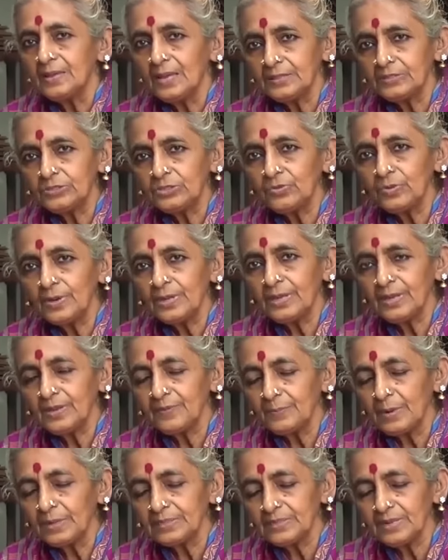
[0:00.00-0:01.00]
எத்தனை
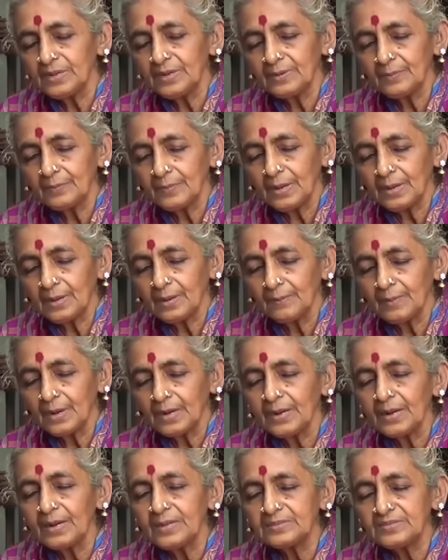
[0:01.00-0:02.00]
மந்திர ம
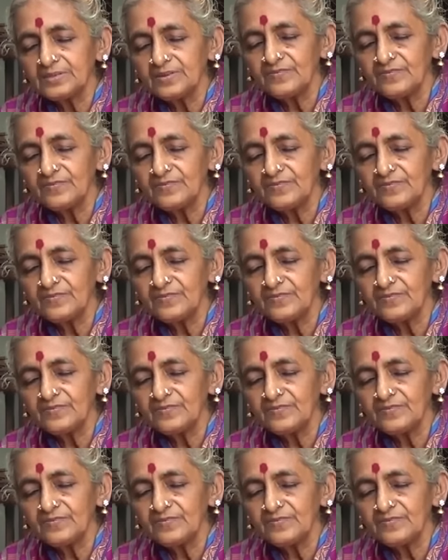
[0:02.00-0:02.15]
மங்கள